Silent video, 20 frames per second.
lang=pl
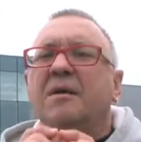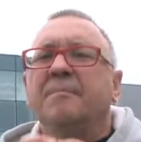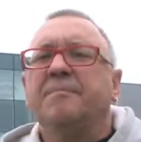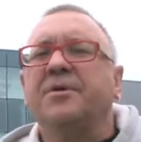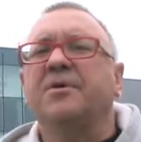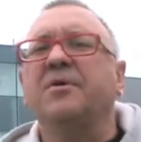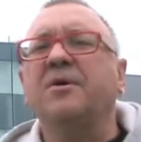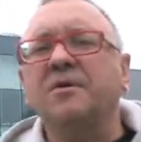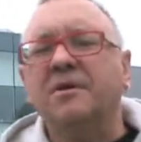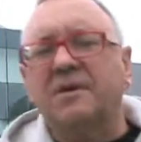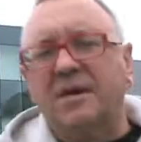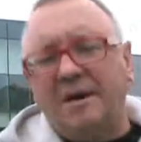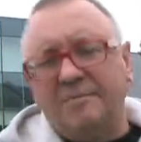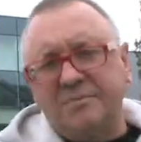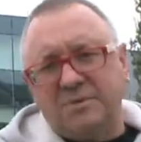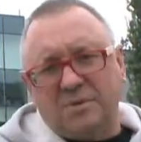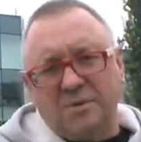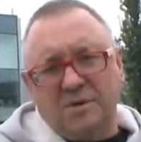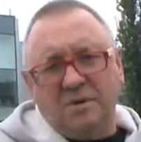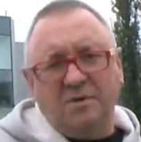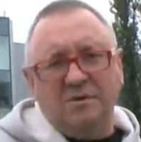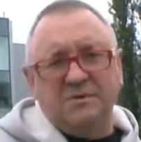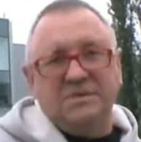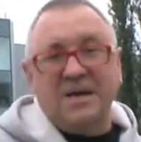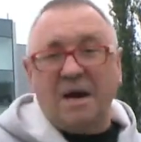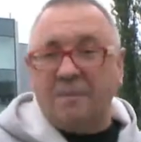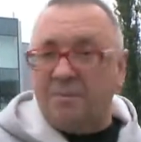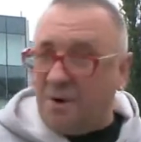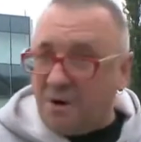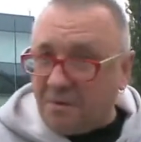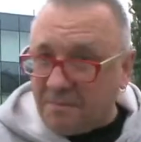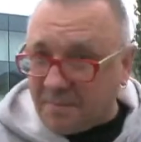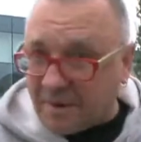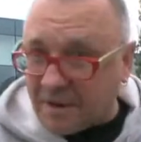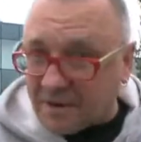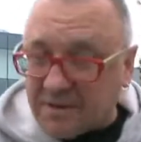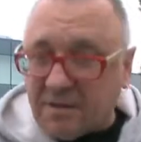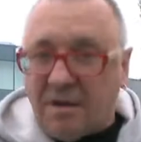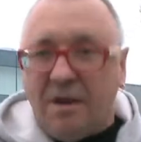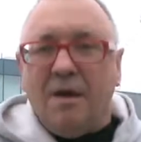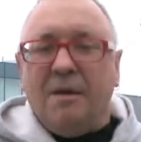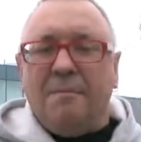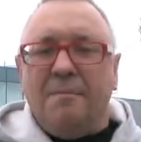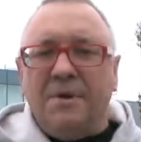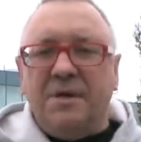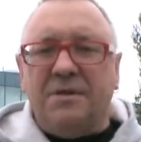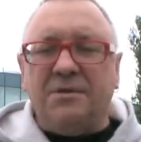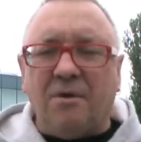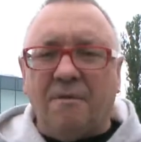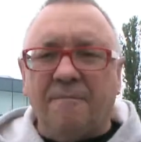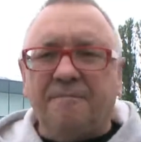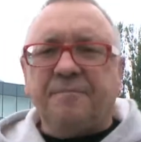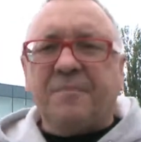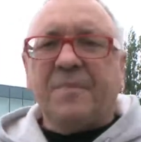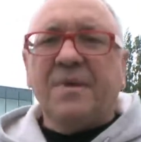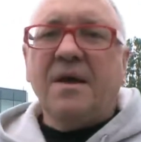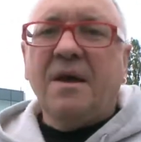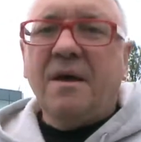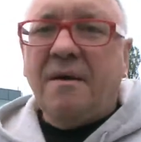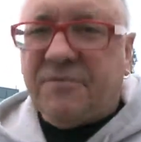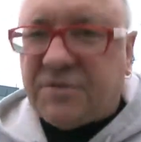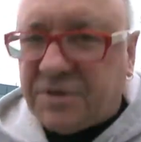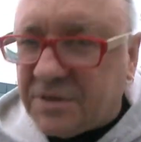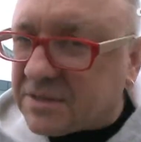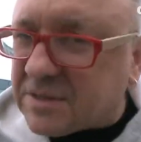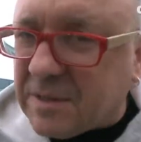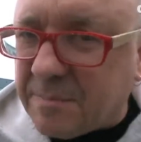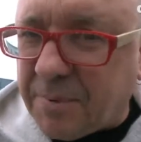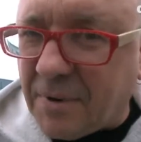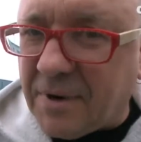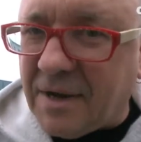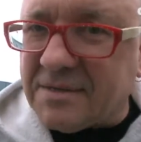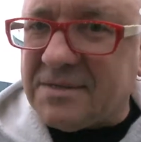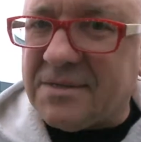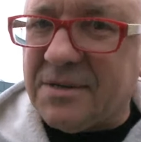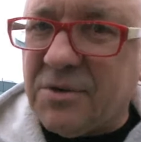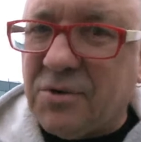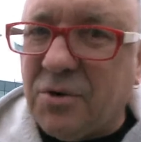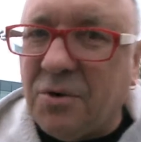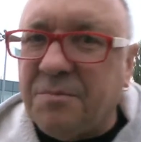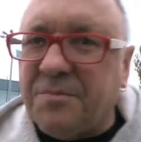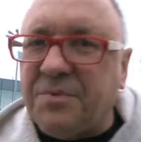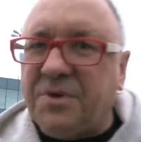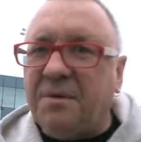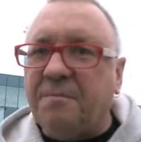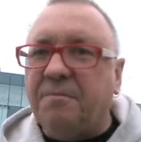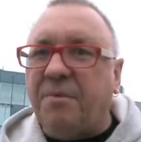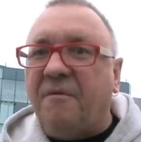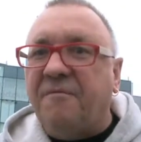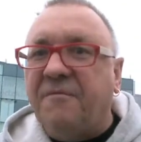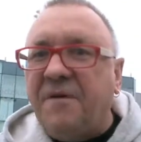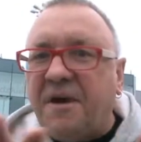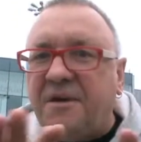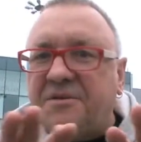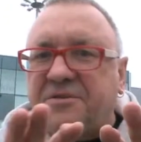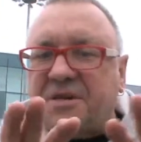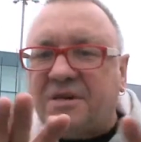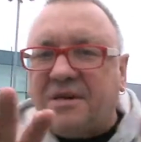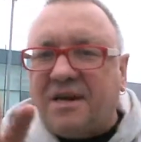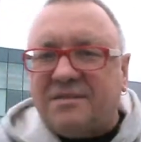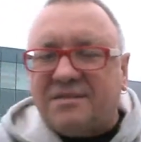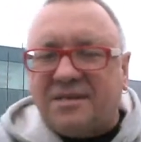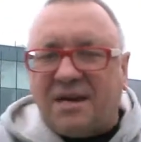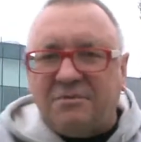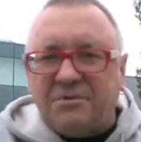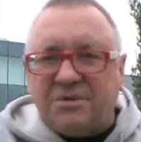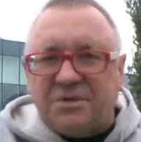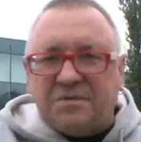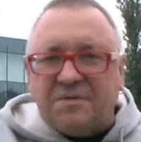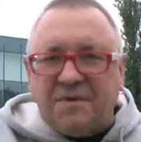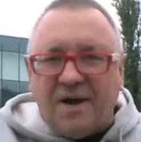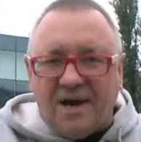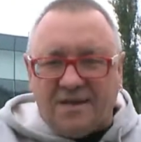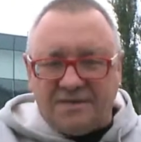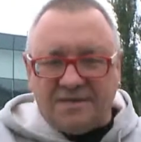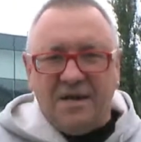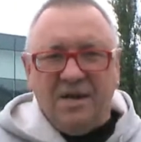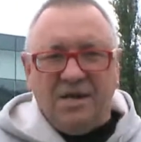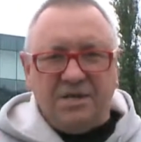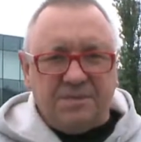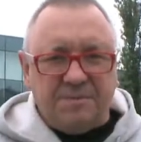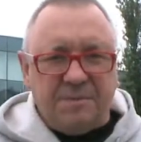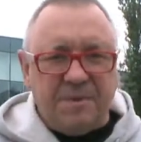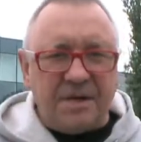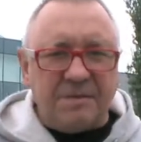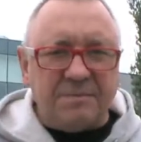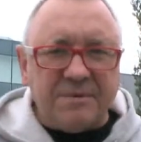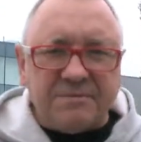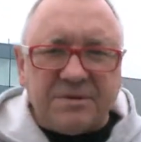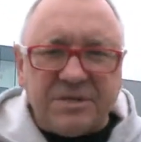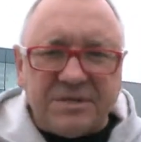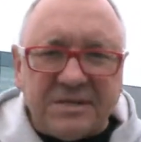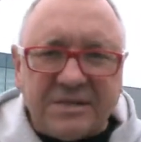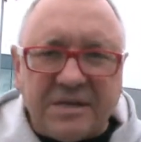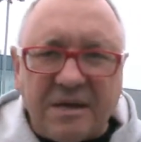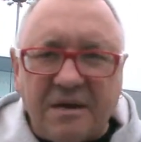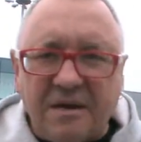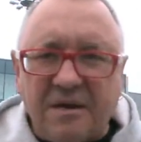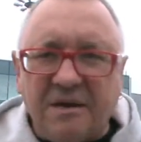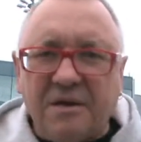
Program, z którego za moment będą Wszyscy Polacy dumni, bo wejdzie na cały świat. Zbieramy wszystkie